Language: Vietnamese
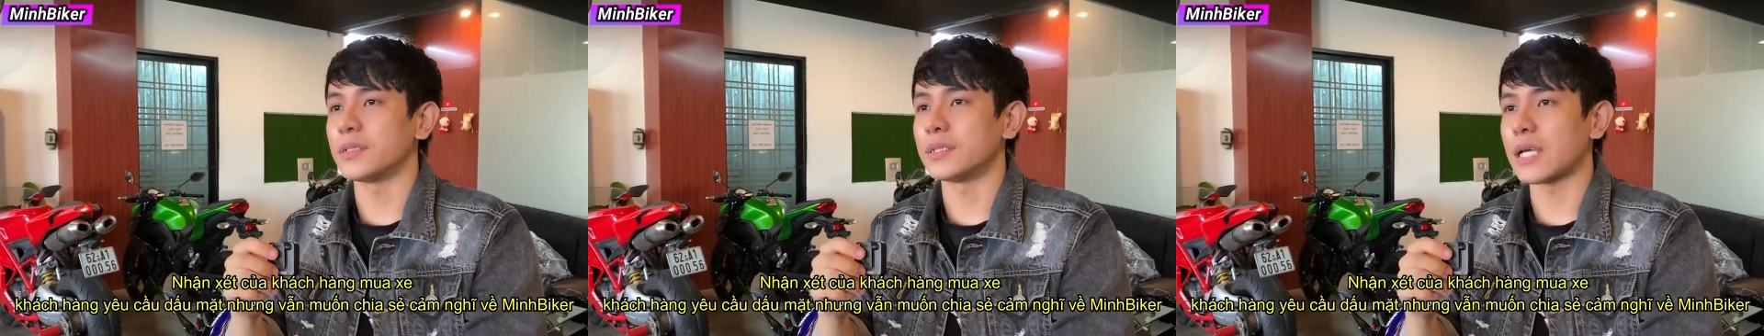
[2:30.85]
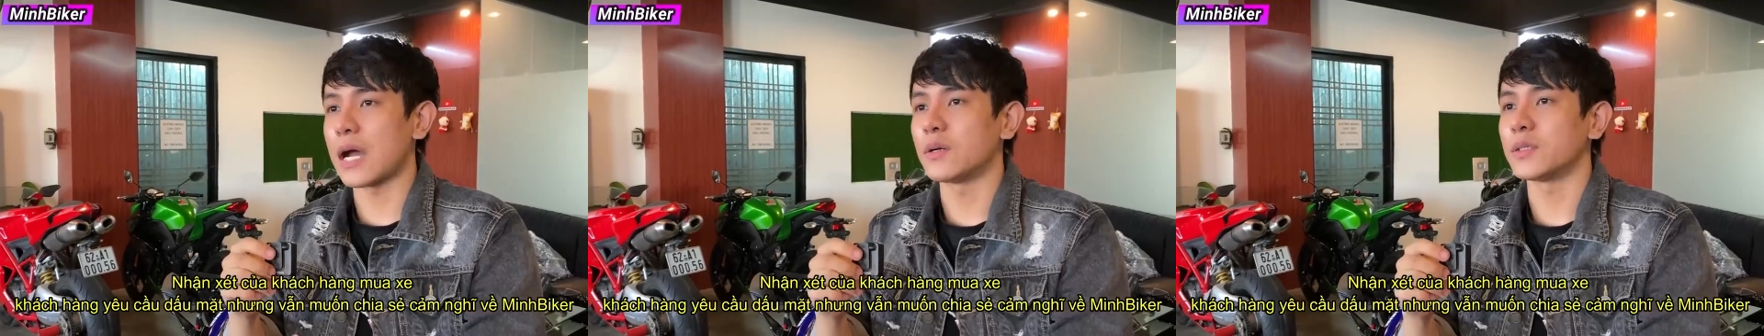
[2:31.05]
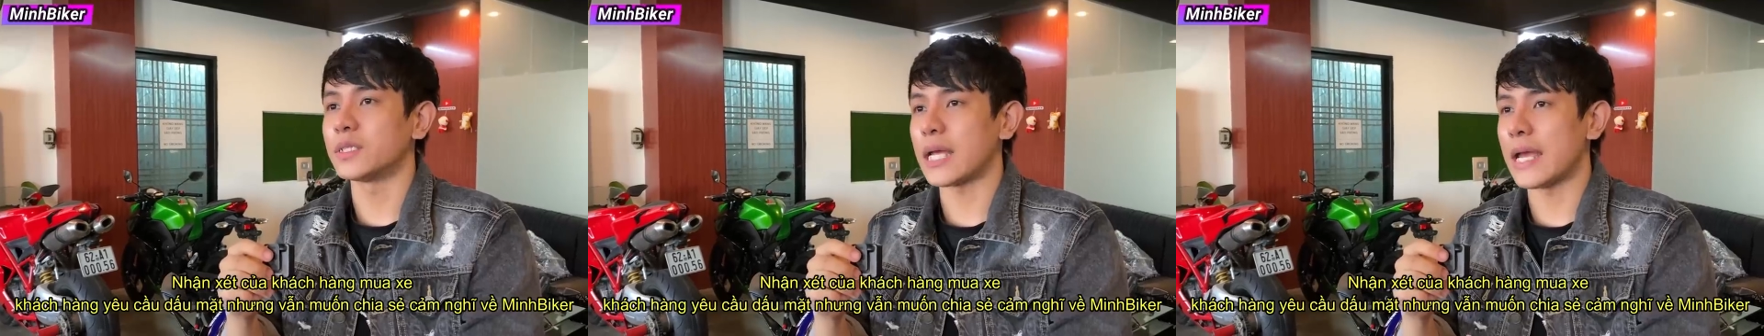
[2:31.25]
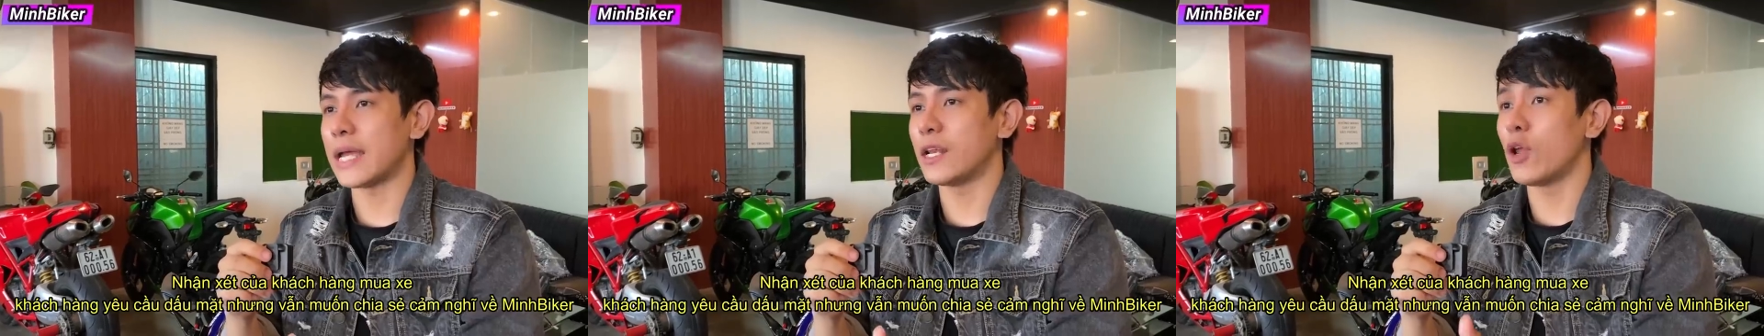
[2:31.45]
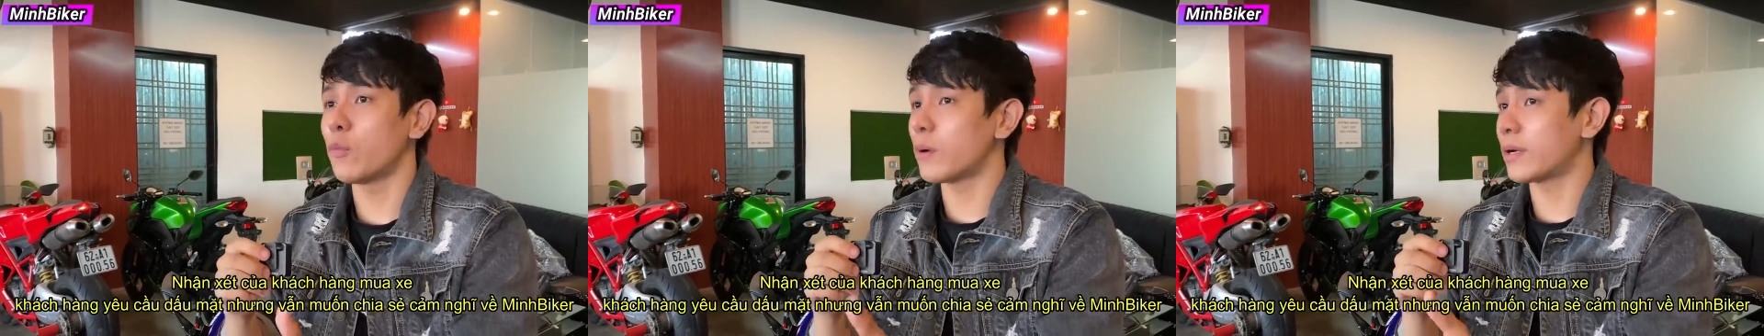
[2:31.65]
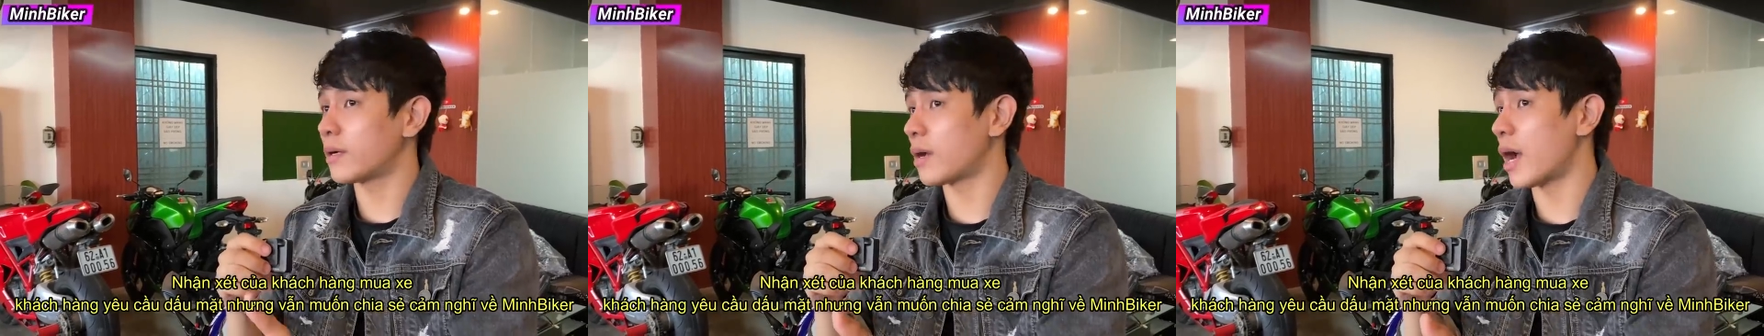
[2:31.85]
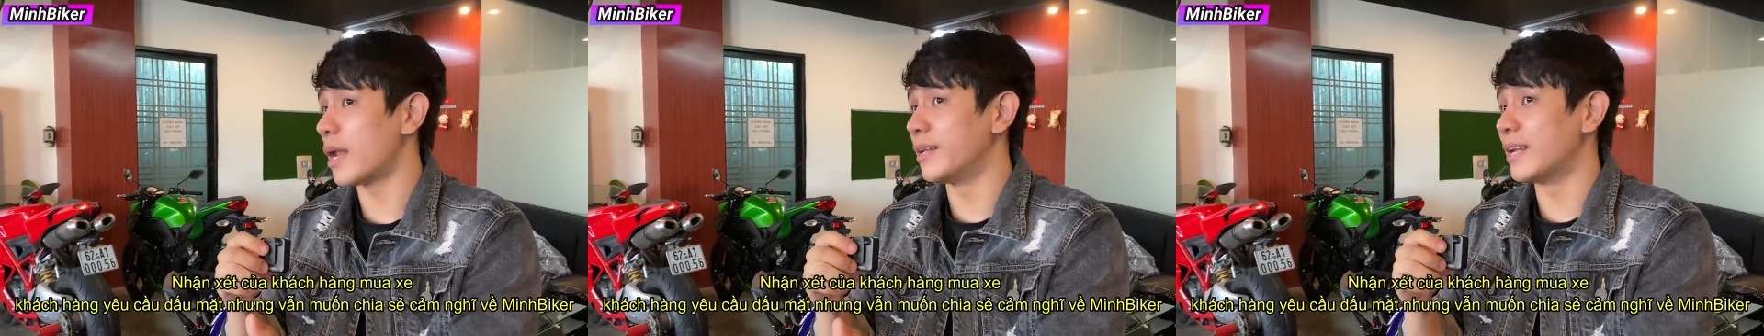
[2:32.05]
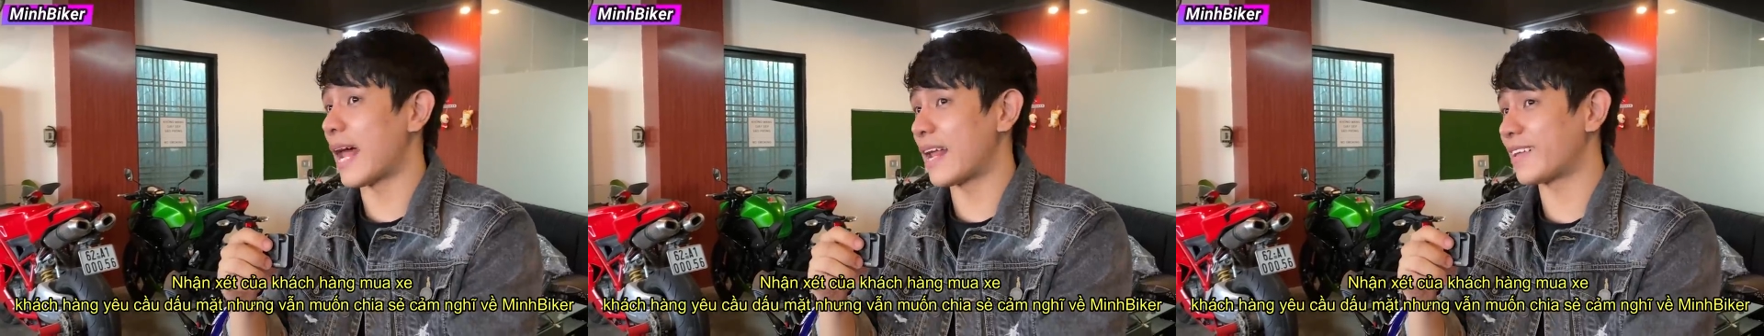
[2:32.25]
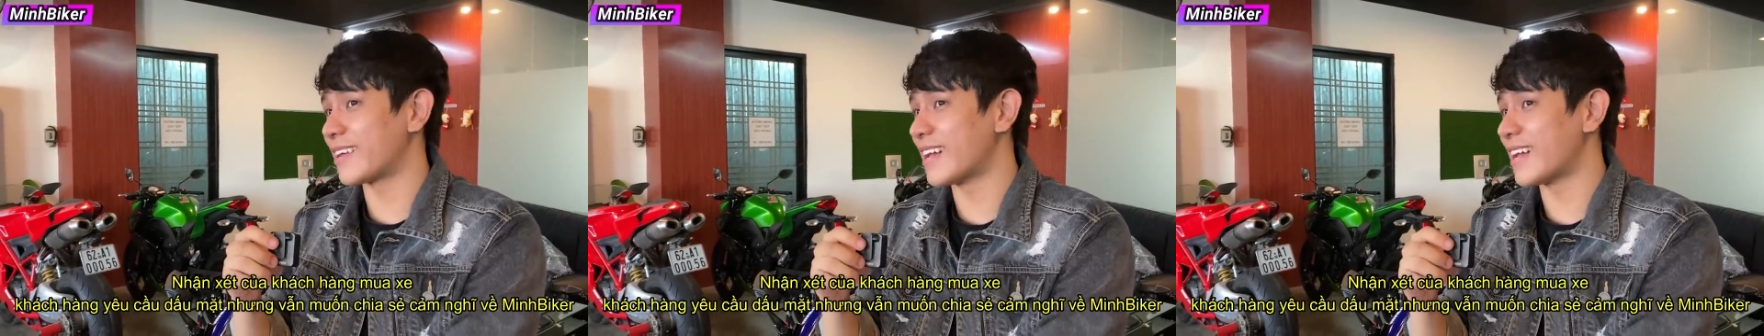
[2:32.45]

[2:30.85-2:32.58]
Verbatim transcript: sao, xe lúc hình lại